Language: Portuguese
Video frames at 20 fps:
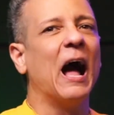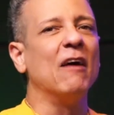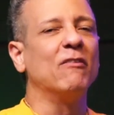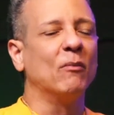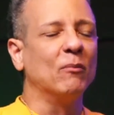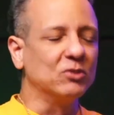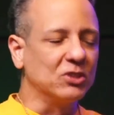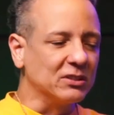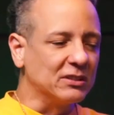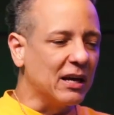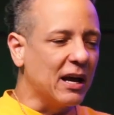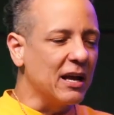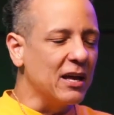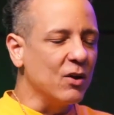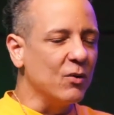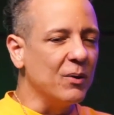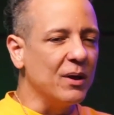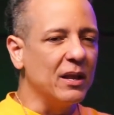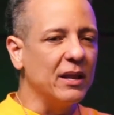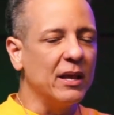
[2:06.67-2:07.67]
aí fomos jantar
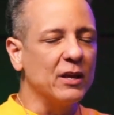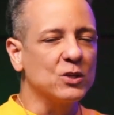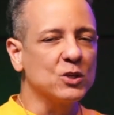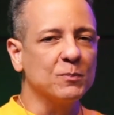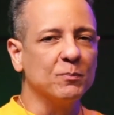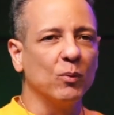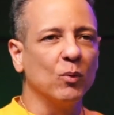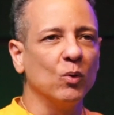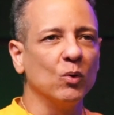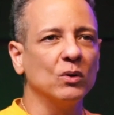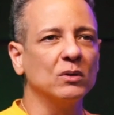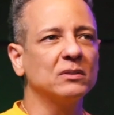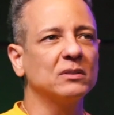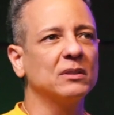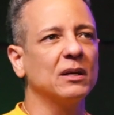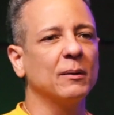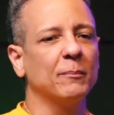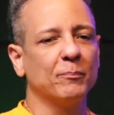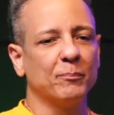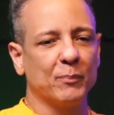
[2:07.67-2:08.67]
eu, ele e a
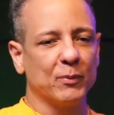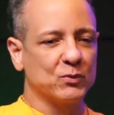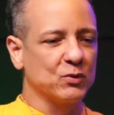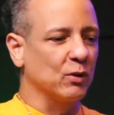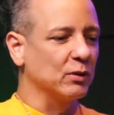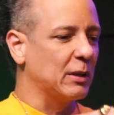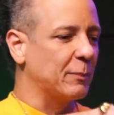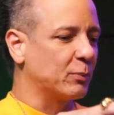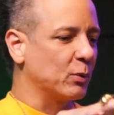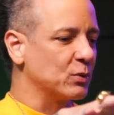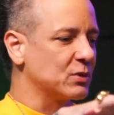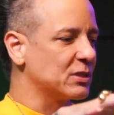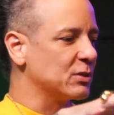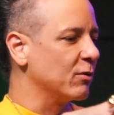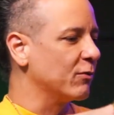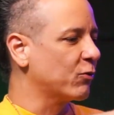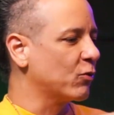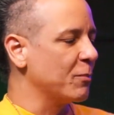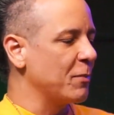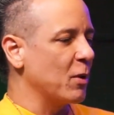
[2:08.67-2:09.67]
esposa. O pessoal da produção
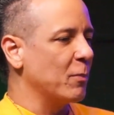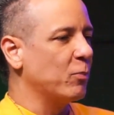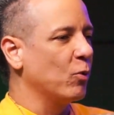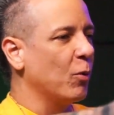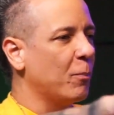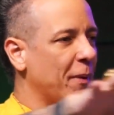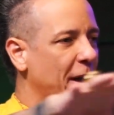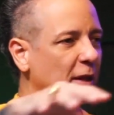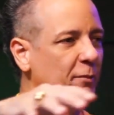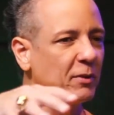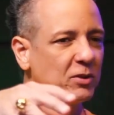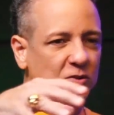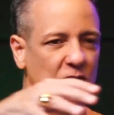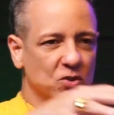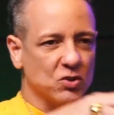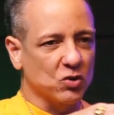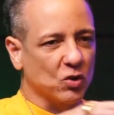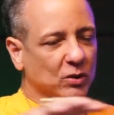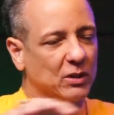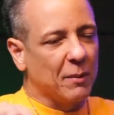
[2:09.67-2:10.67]
ficou meio por perto, mas a
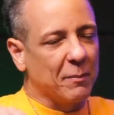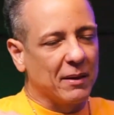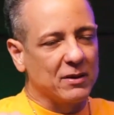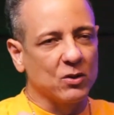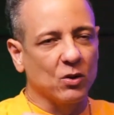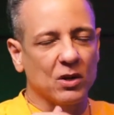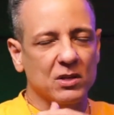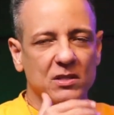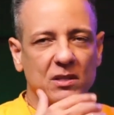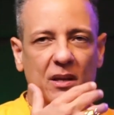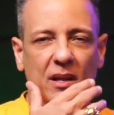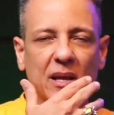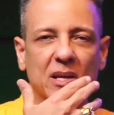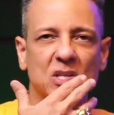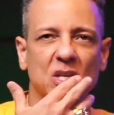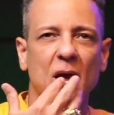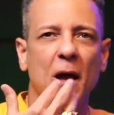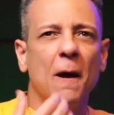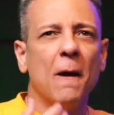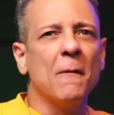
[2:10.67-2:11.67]
gente ficou na mesa nós
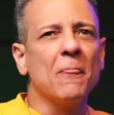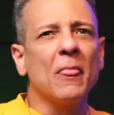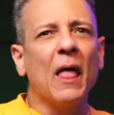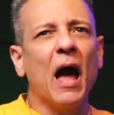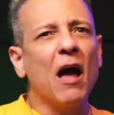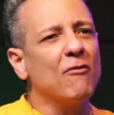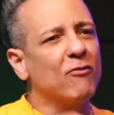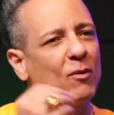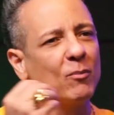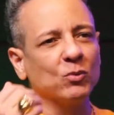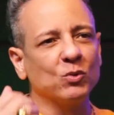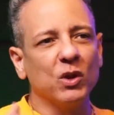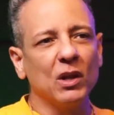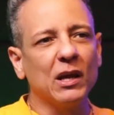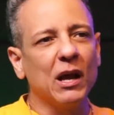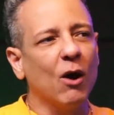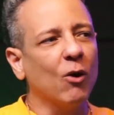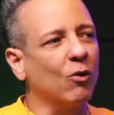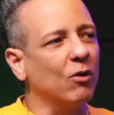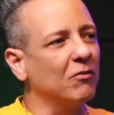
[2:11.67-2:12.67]
três. Hum. Aí foi muito
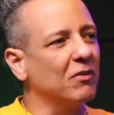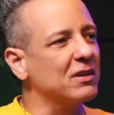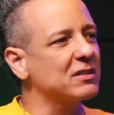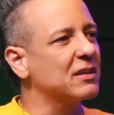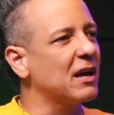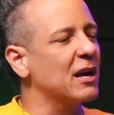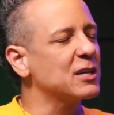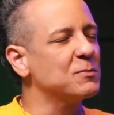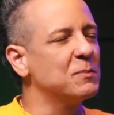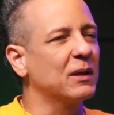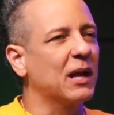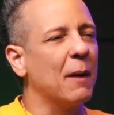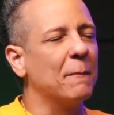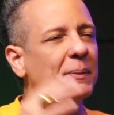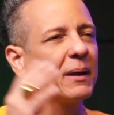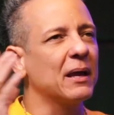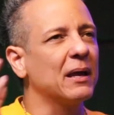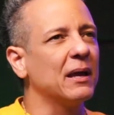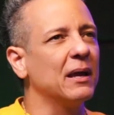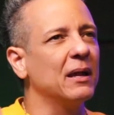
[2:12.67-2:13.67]
legal conversar, explicar
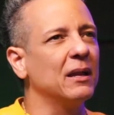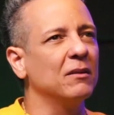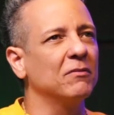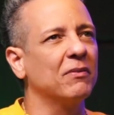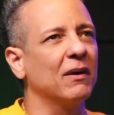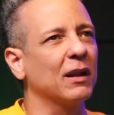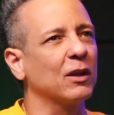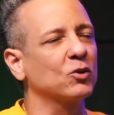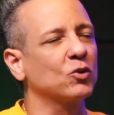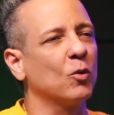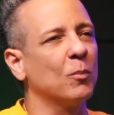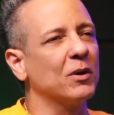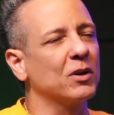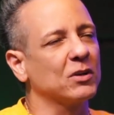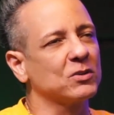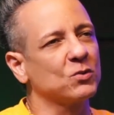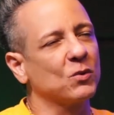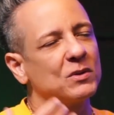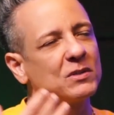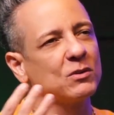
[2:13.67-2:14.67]
para ele, falar de como é,
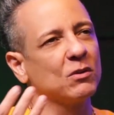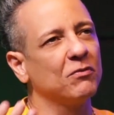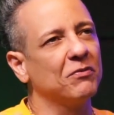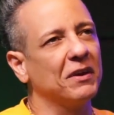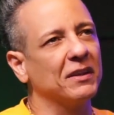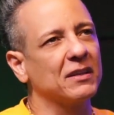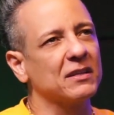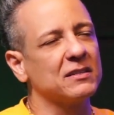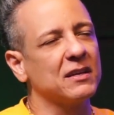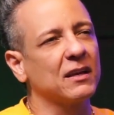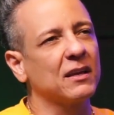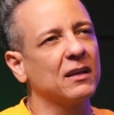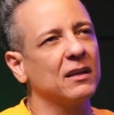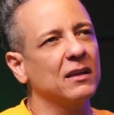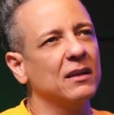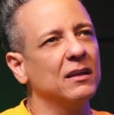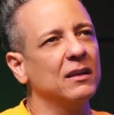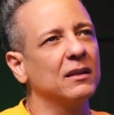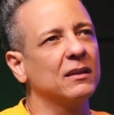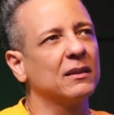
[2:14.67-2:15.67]
as coisas são feitas
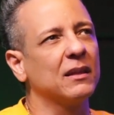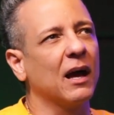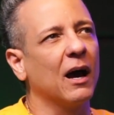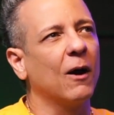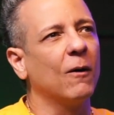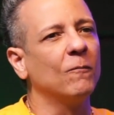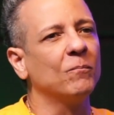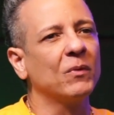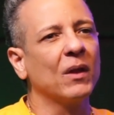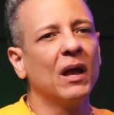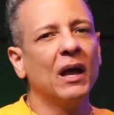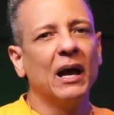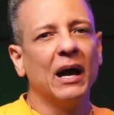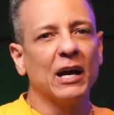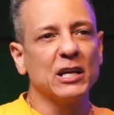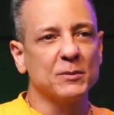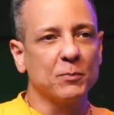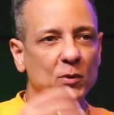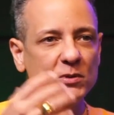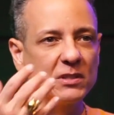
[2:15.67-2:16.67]
aqui e tal.
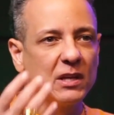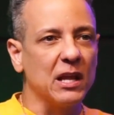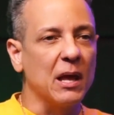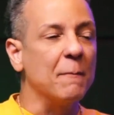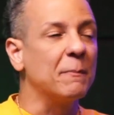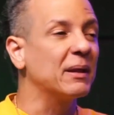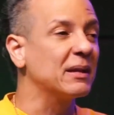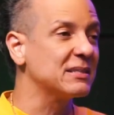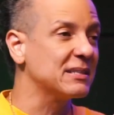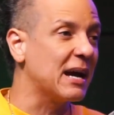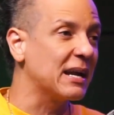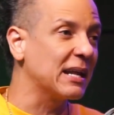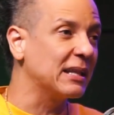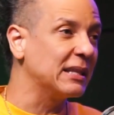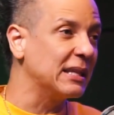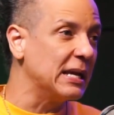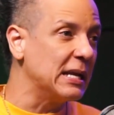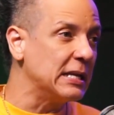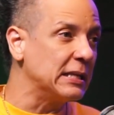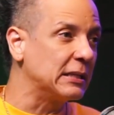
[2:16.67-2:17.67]
A esposa dele é empresária
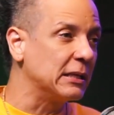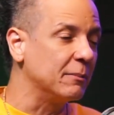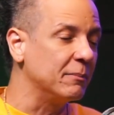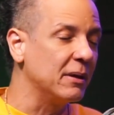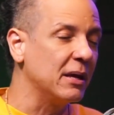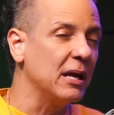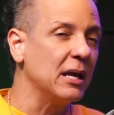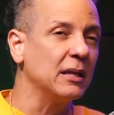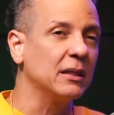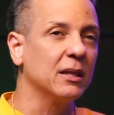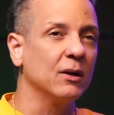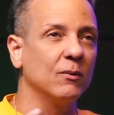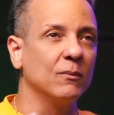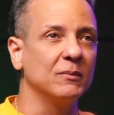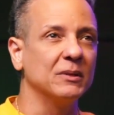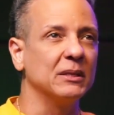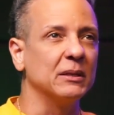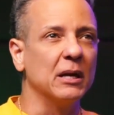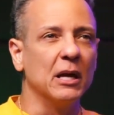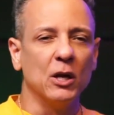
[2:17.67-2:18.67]
dele também, então
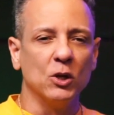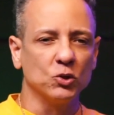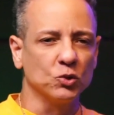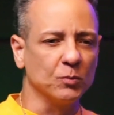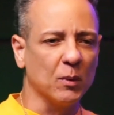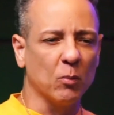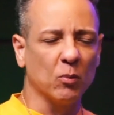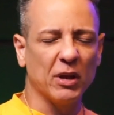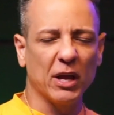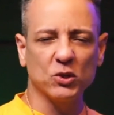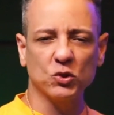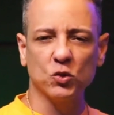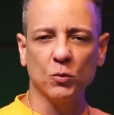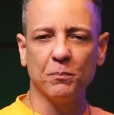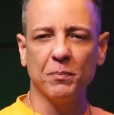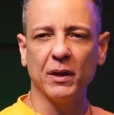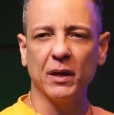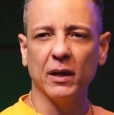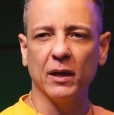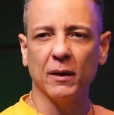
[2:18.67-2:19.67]
uma, uma mulher
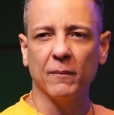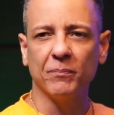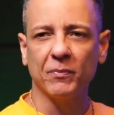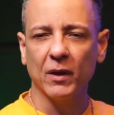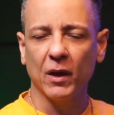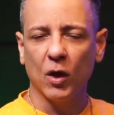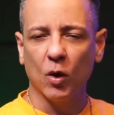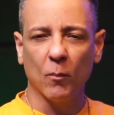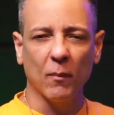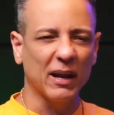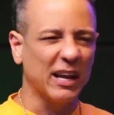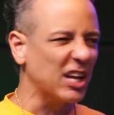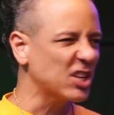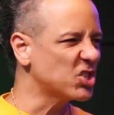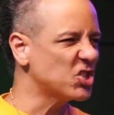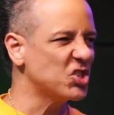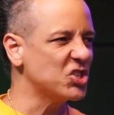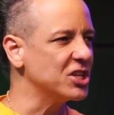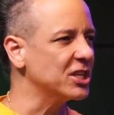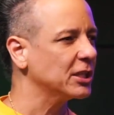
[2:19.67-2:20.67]
super uma
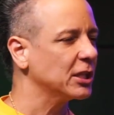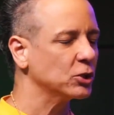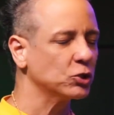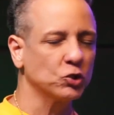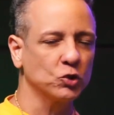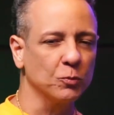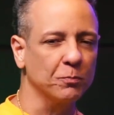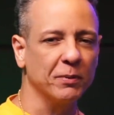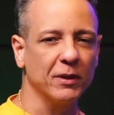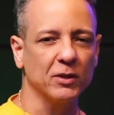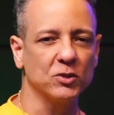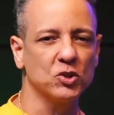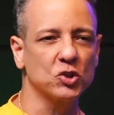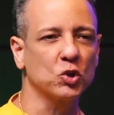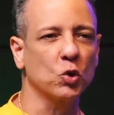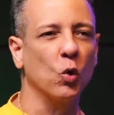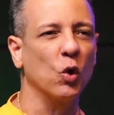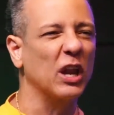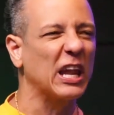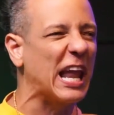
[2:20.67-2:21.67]
latina super uhum.
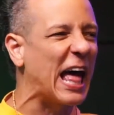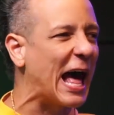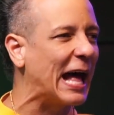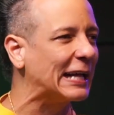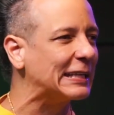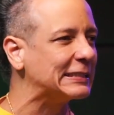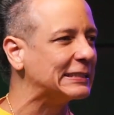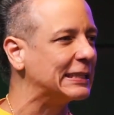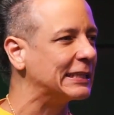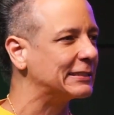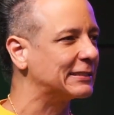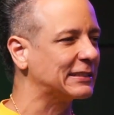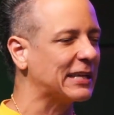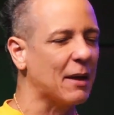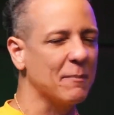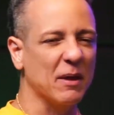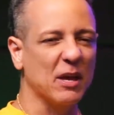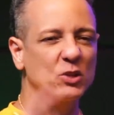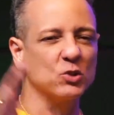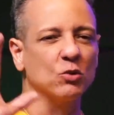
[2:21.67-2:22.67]
descolada,
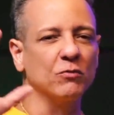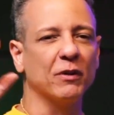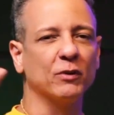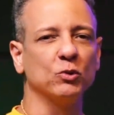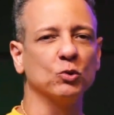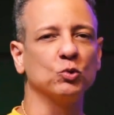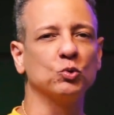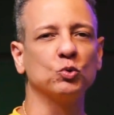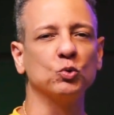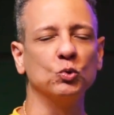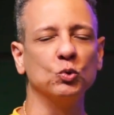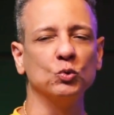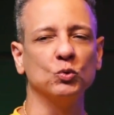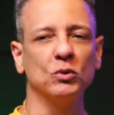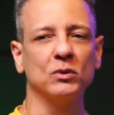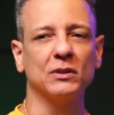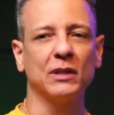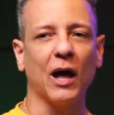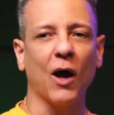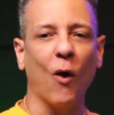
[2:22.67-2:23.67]
sabe, resolvendo tudo
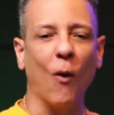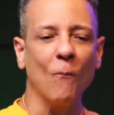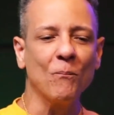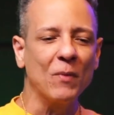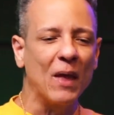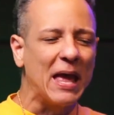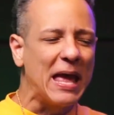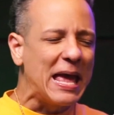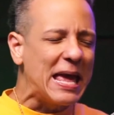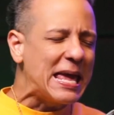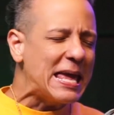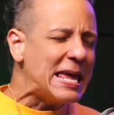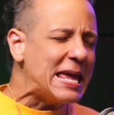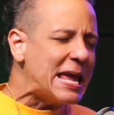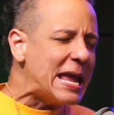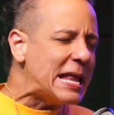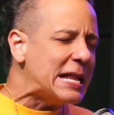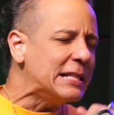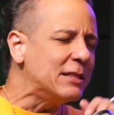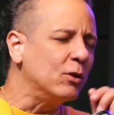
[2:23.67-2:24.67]
e tal. Uhum.
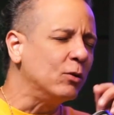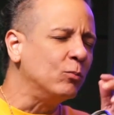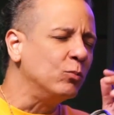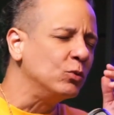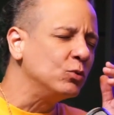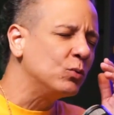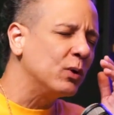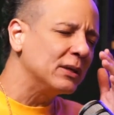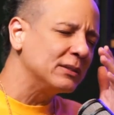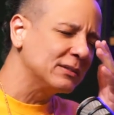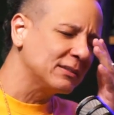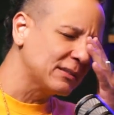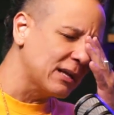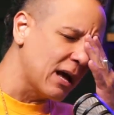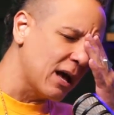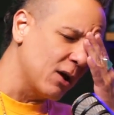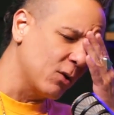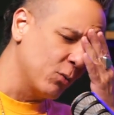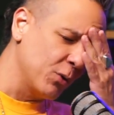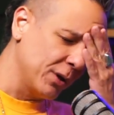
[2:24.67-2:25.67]
E ele deu muito
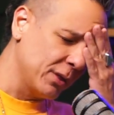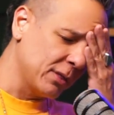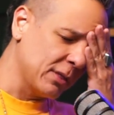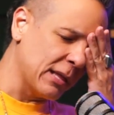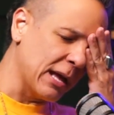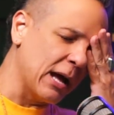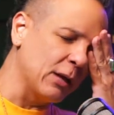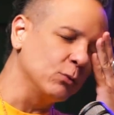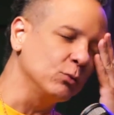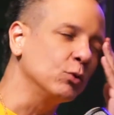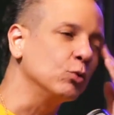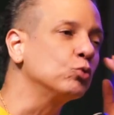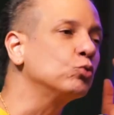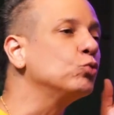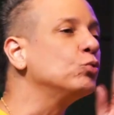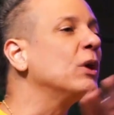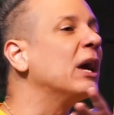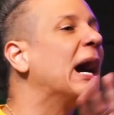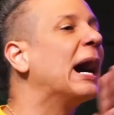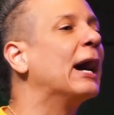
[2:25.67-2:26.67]
azar, coitado. Deu ah.
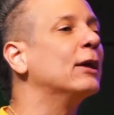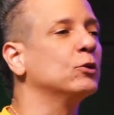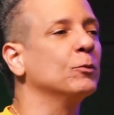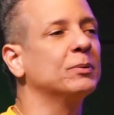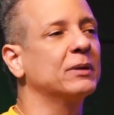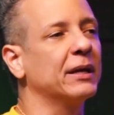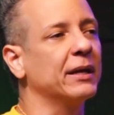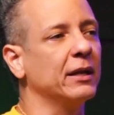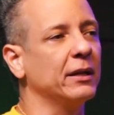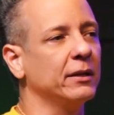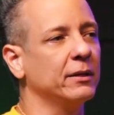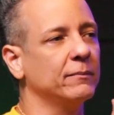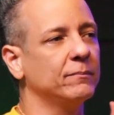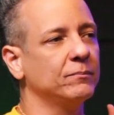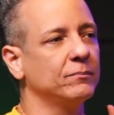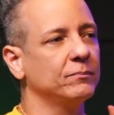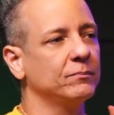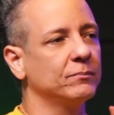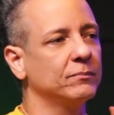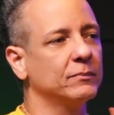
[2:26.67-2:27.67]
tudo errado para ele.
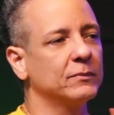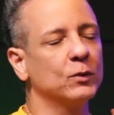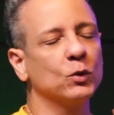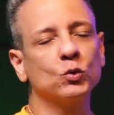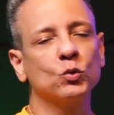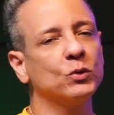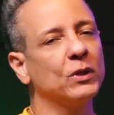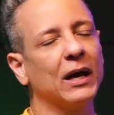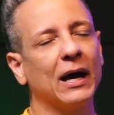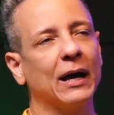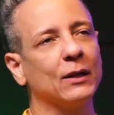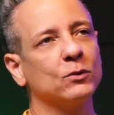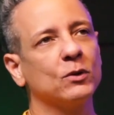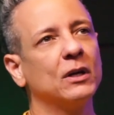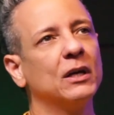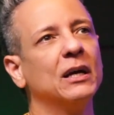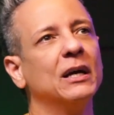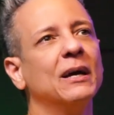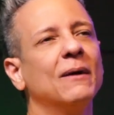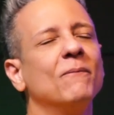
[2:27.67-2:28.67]
Ai, Deu tudo errado.
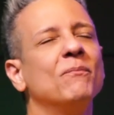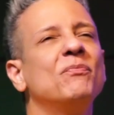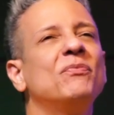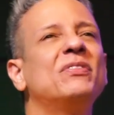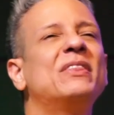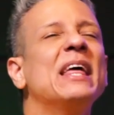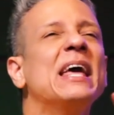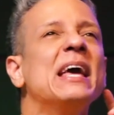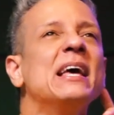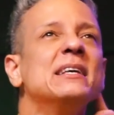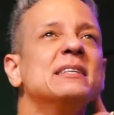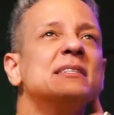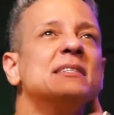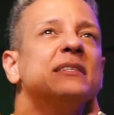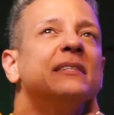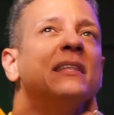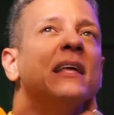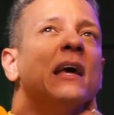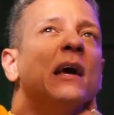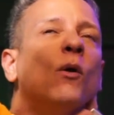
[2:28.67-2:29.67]
Sim.
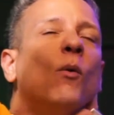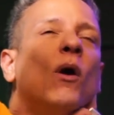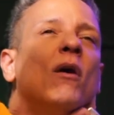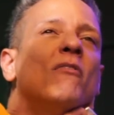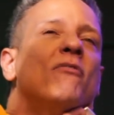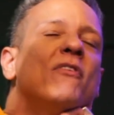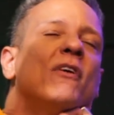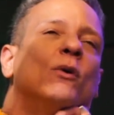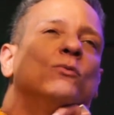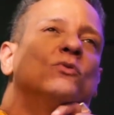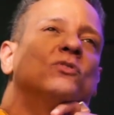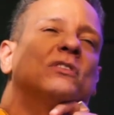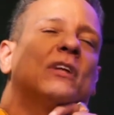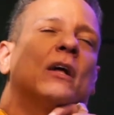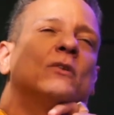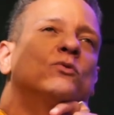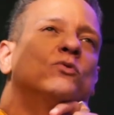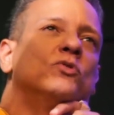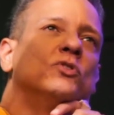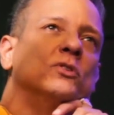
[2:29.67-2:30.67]
Desde o avião nos
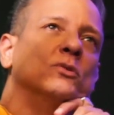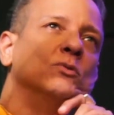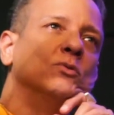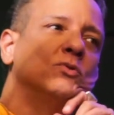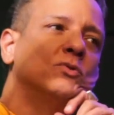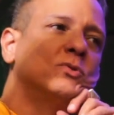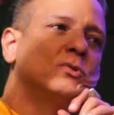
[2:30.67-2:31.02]
Estados Unidos.